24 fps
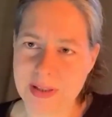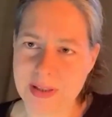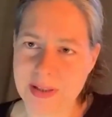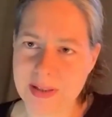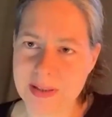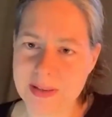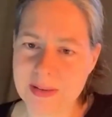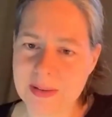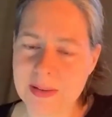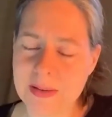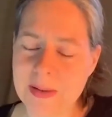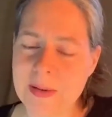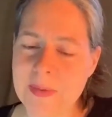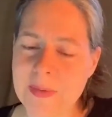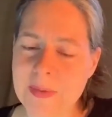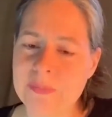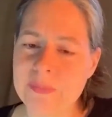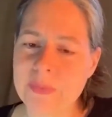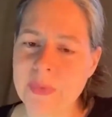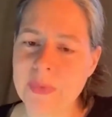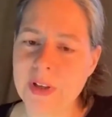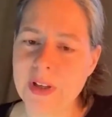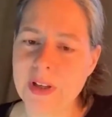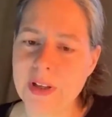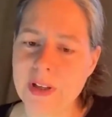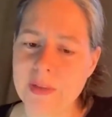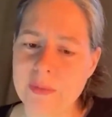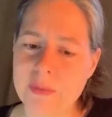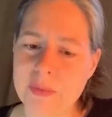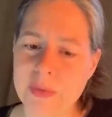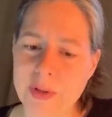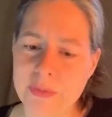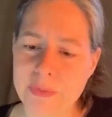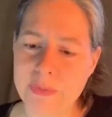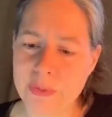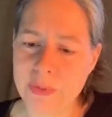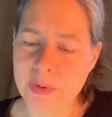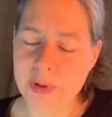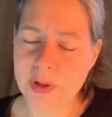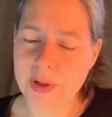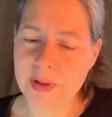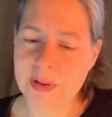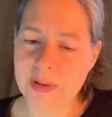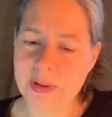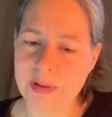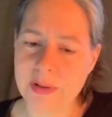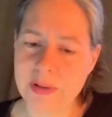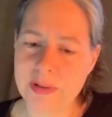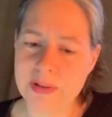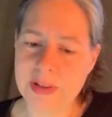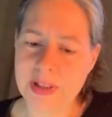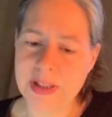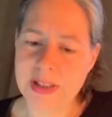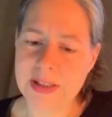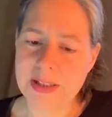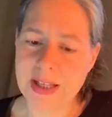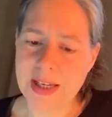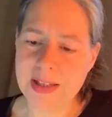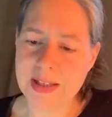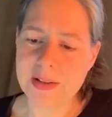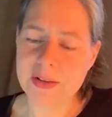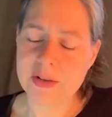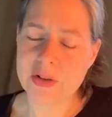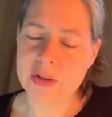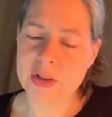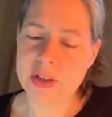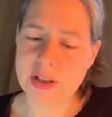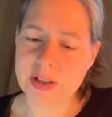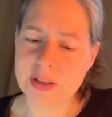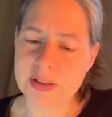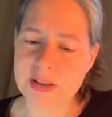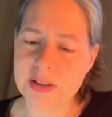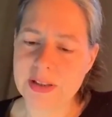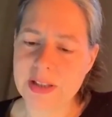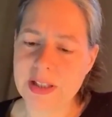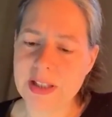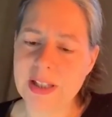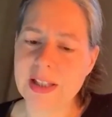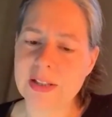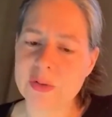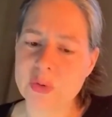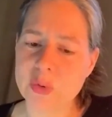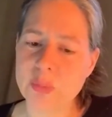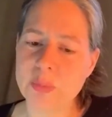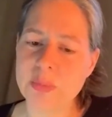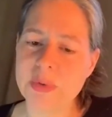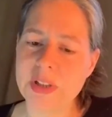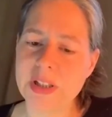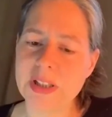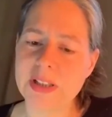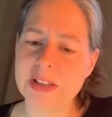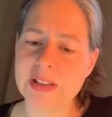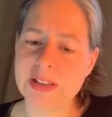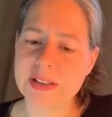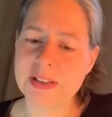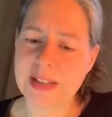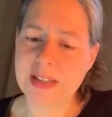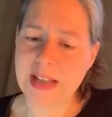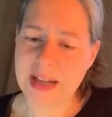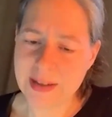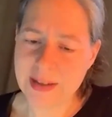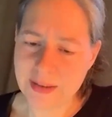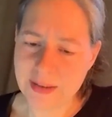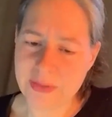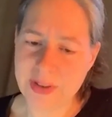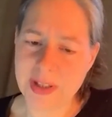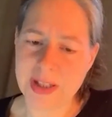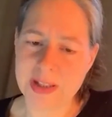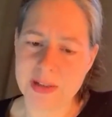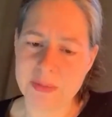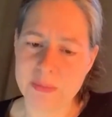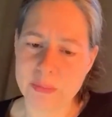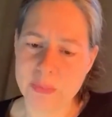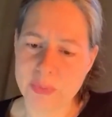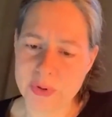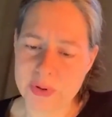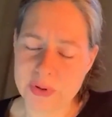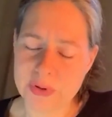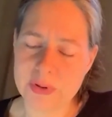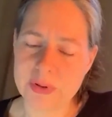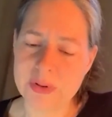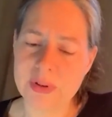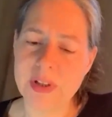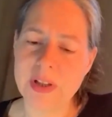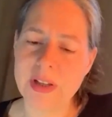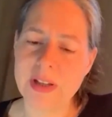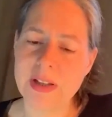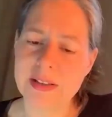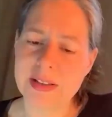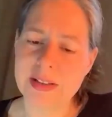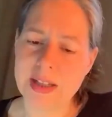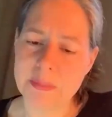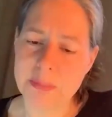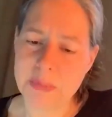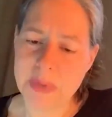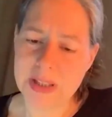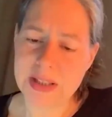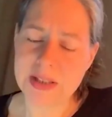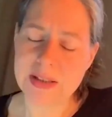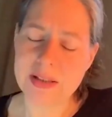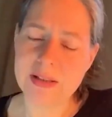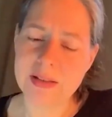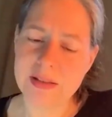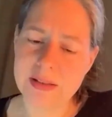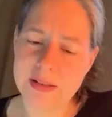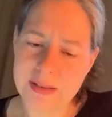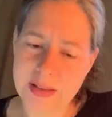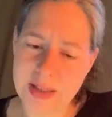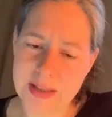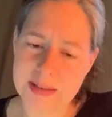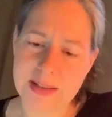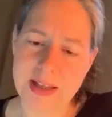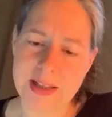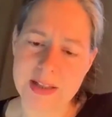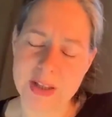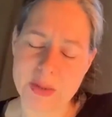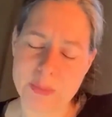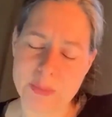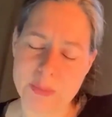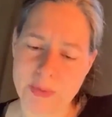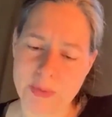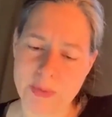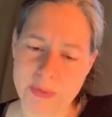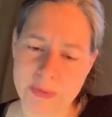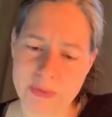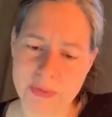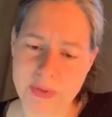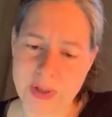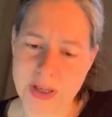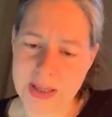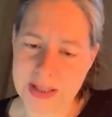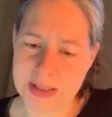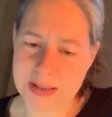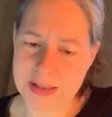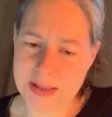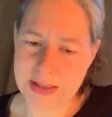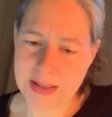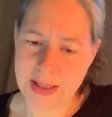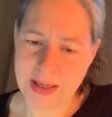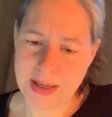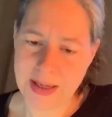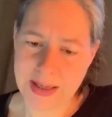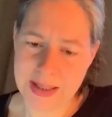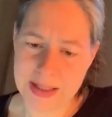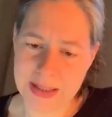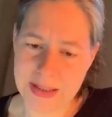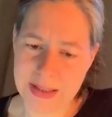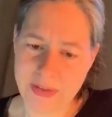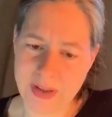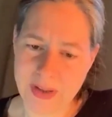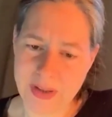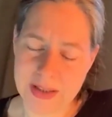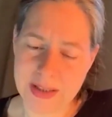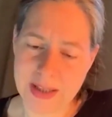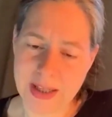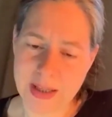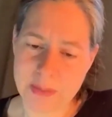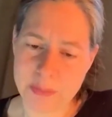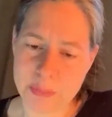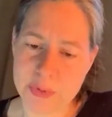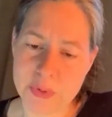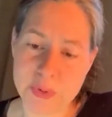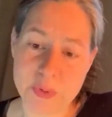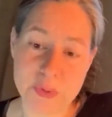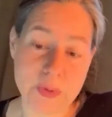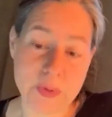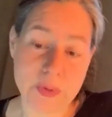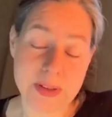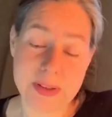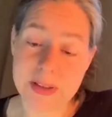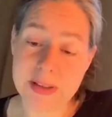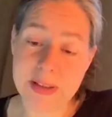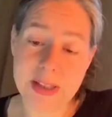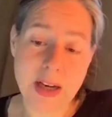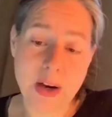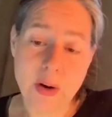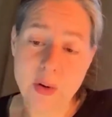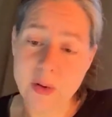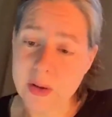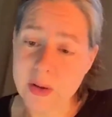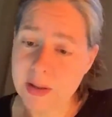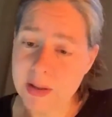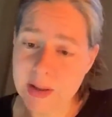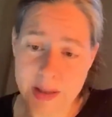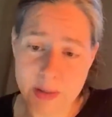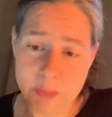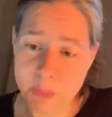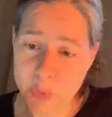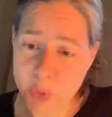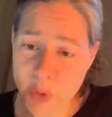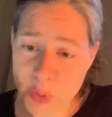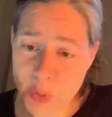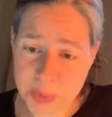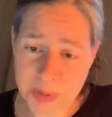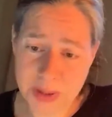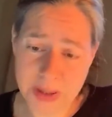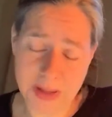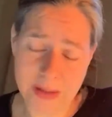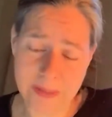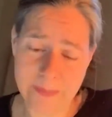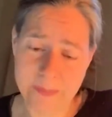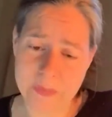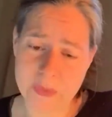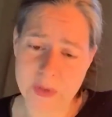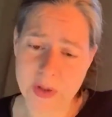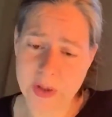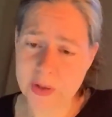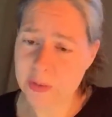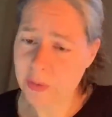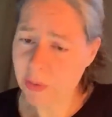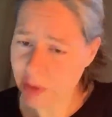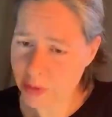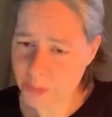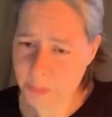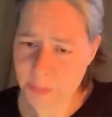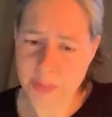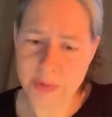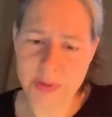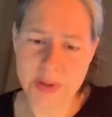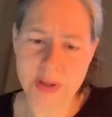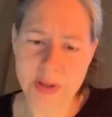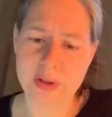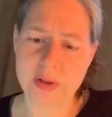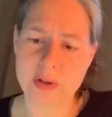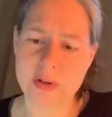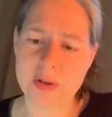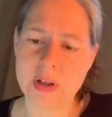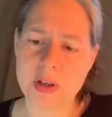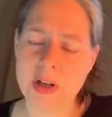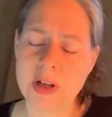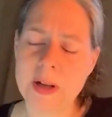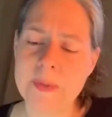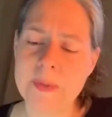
ist ähm, für die nächsten Schritte, die jetzt unbedingt gegangen werden müssen, damit das 1,5 Grad Ziel erreicht werden kann, beziehungsweise die auch im Übrigen ressourcenpolitisch